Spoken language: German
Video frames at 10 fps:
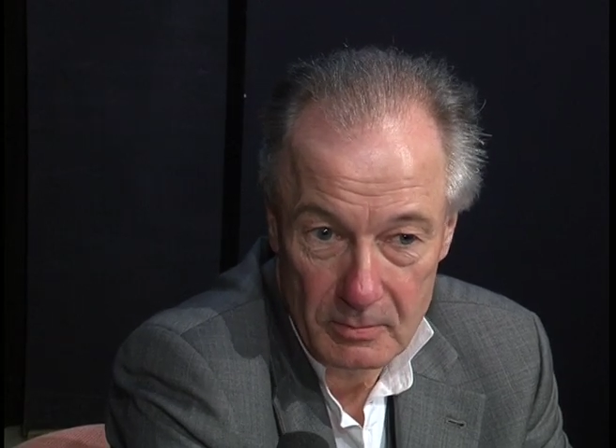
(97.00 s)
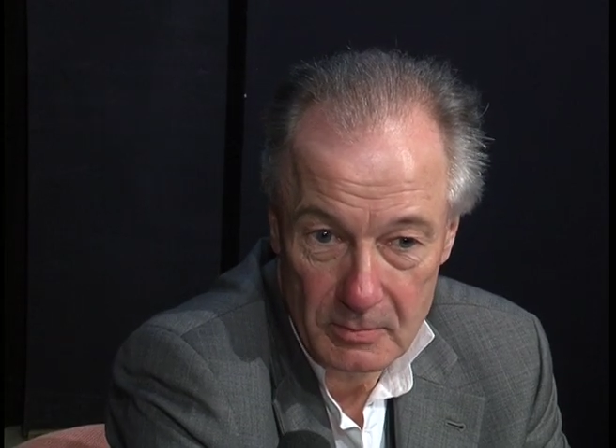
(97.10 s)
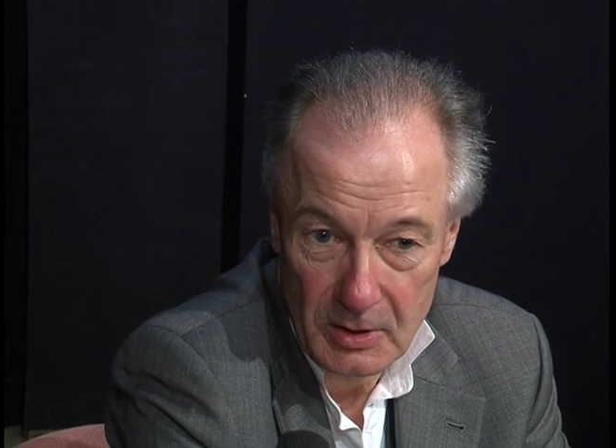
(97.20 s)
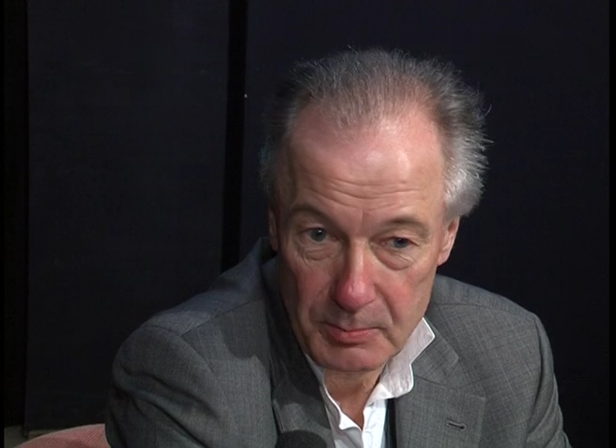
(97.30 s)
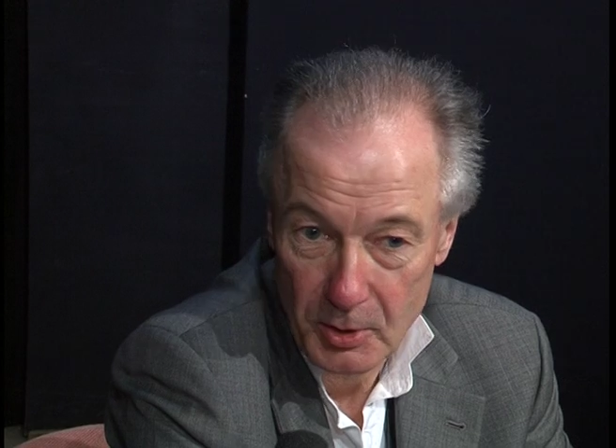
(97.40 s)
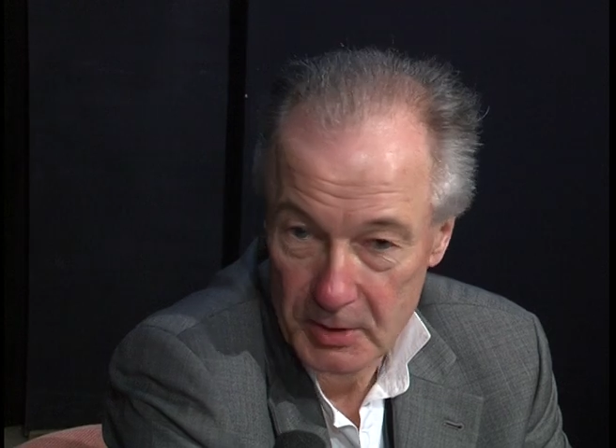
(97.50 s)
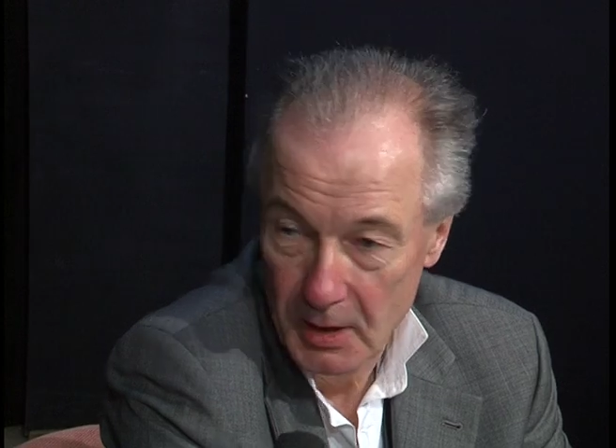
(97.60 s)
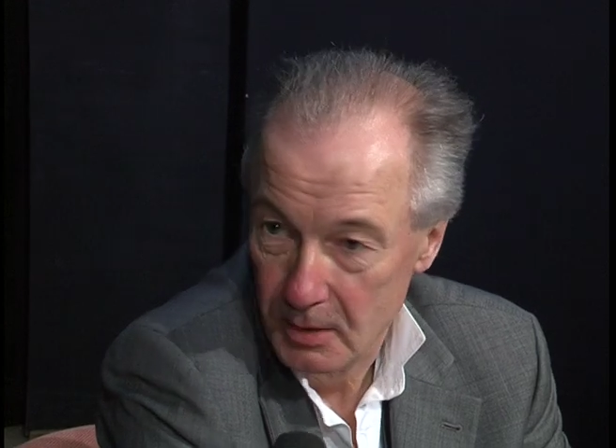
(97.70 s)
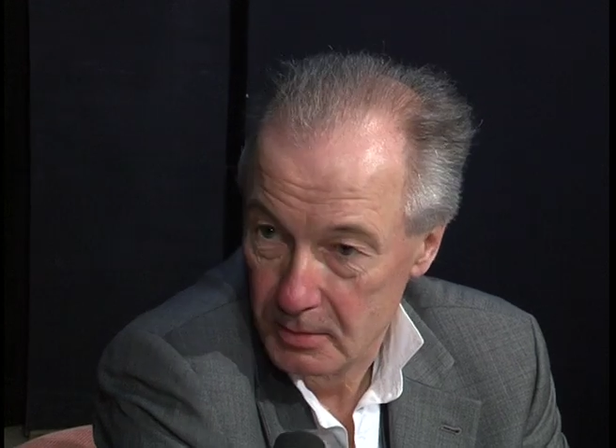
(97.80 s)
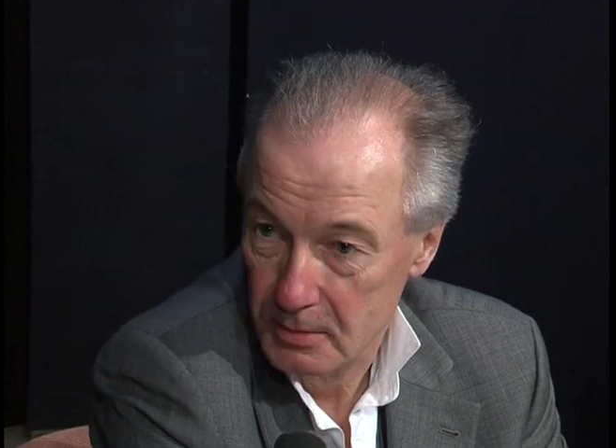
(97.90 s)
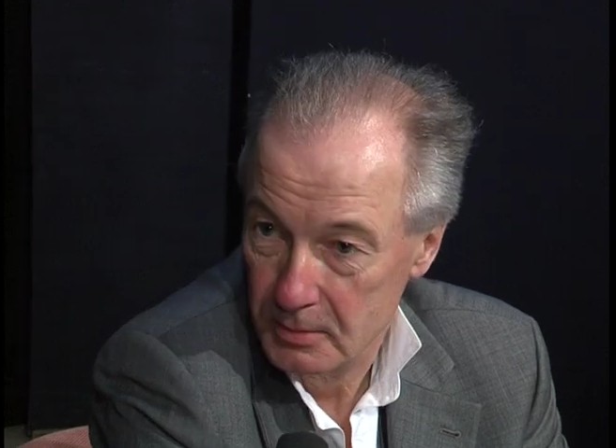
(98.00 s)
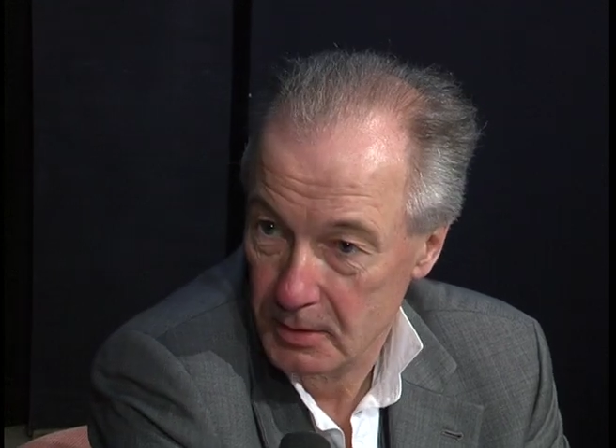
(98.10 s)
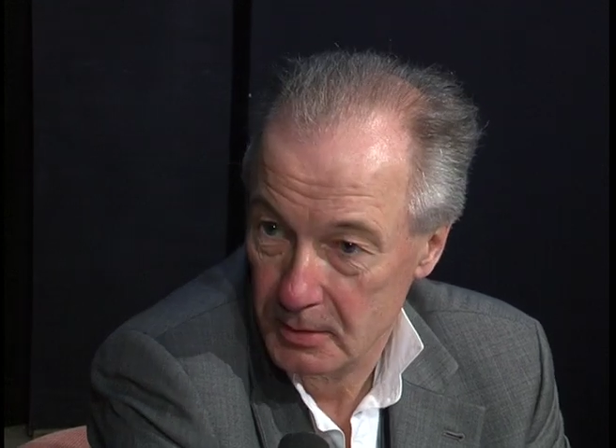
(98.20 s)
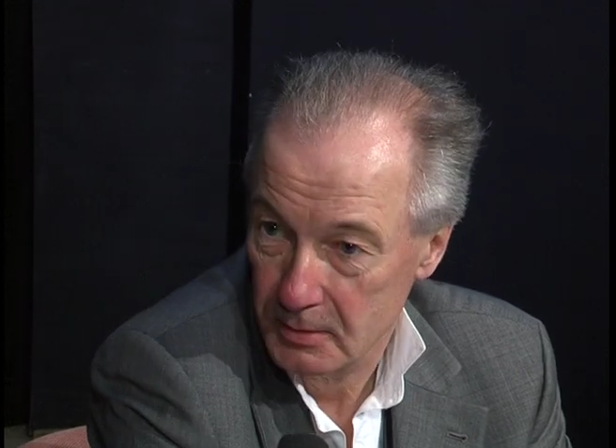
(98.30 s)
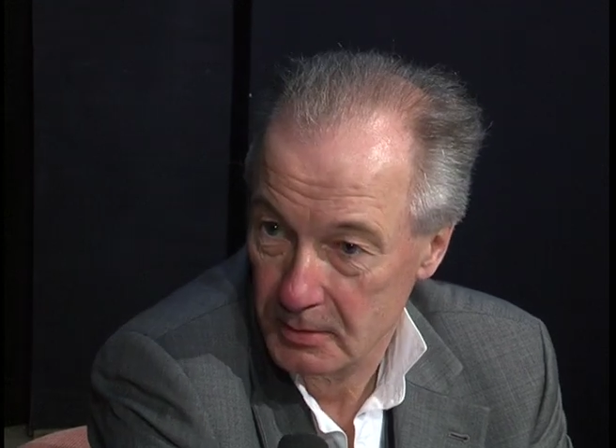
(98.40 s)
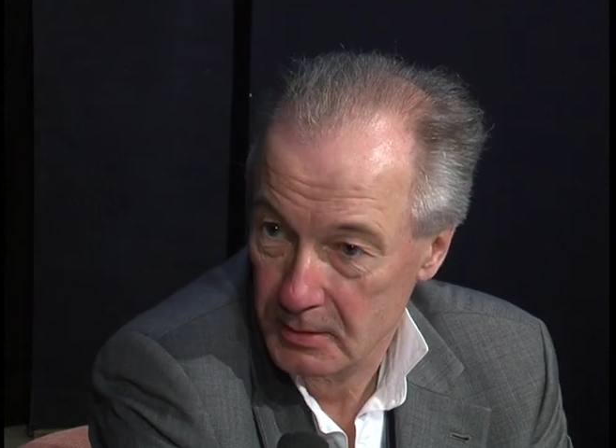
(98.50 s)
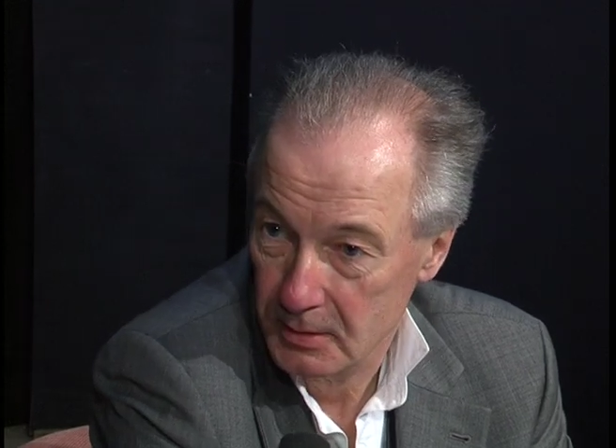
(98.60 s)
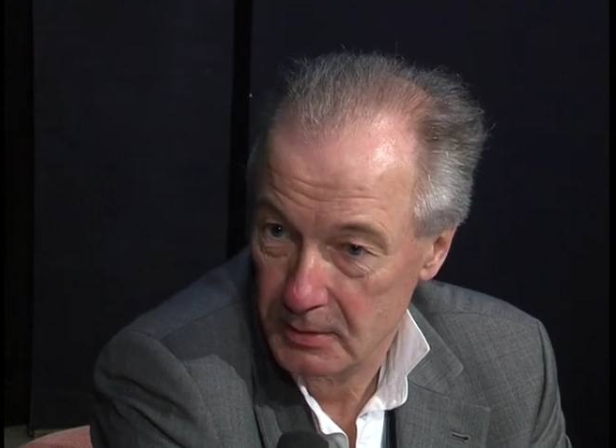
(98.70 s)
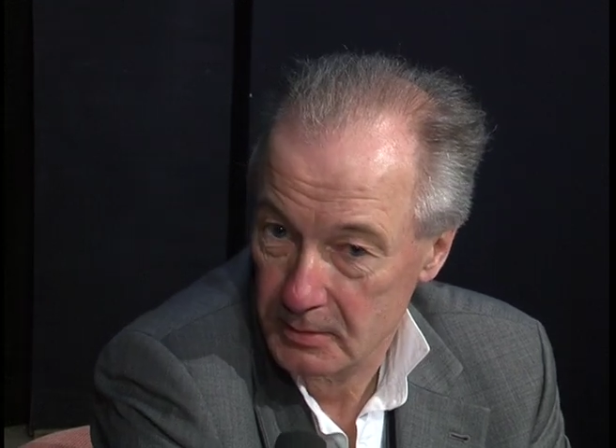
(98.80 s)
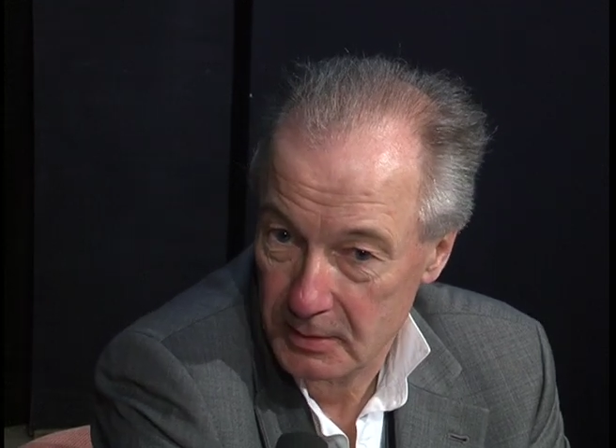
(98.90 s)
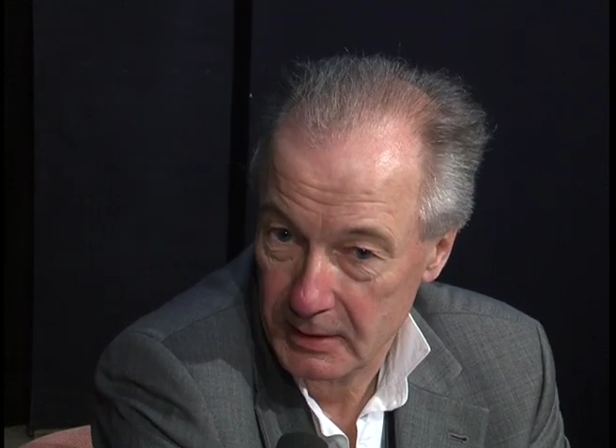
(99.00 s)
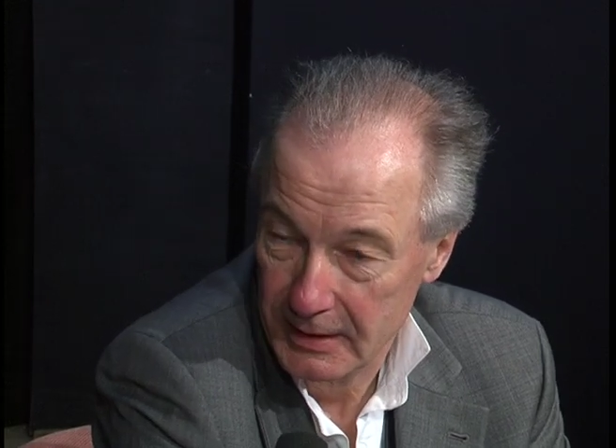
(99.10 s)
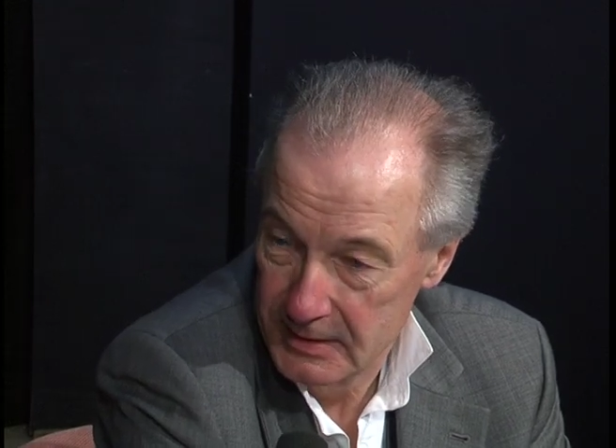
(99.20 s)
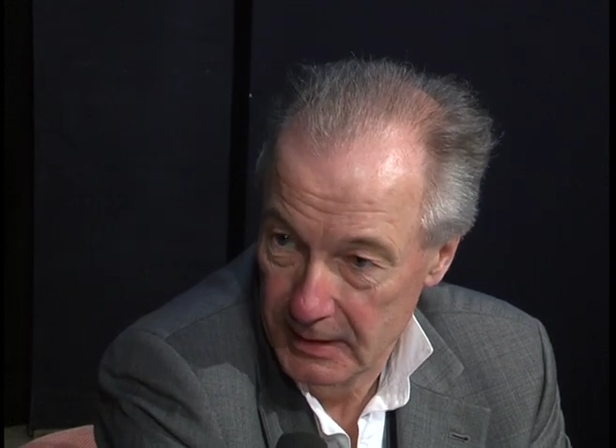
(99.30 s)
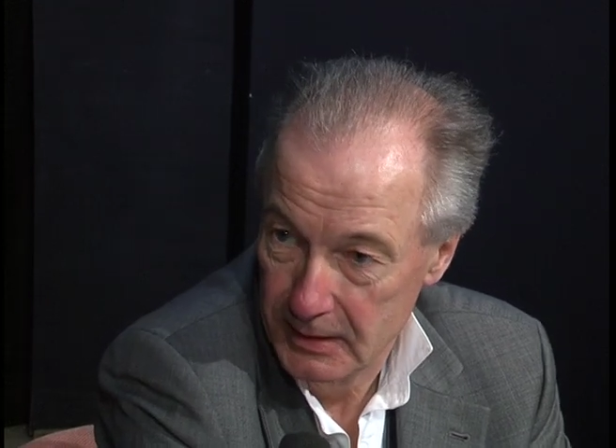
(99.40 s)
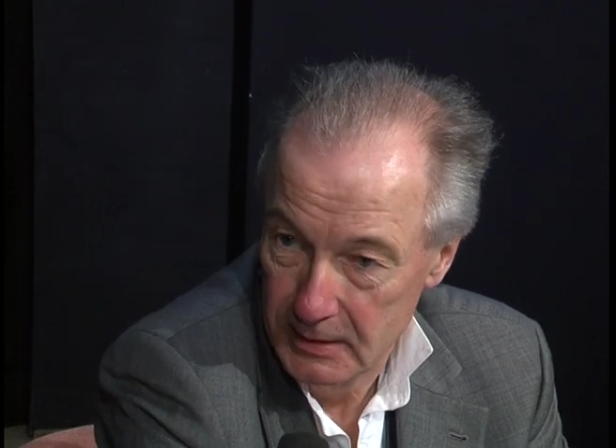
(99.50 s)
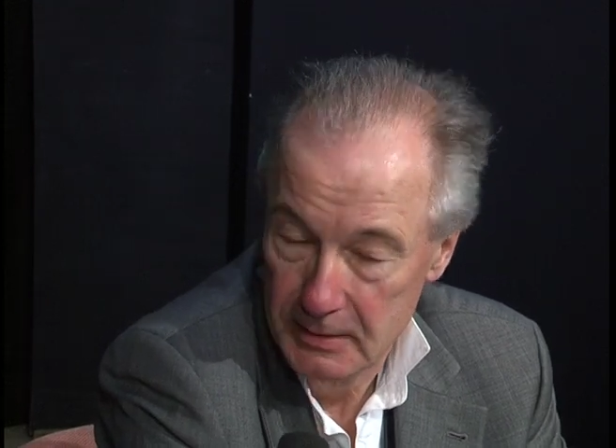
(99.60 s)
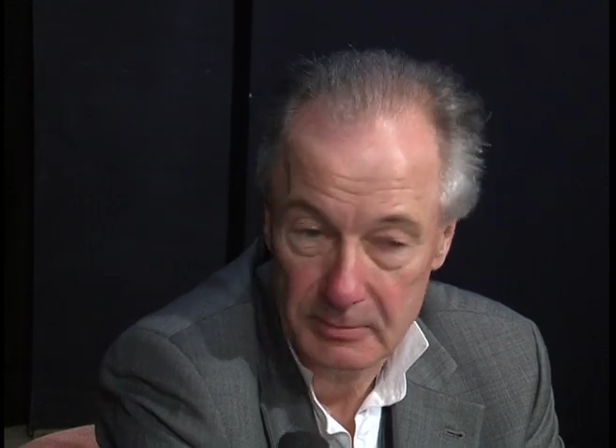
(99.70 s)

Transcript: ist man halt krank, dann, dann, dann geht es eh nicht.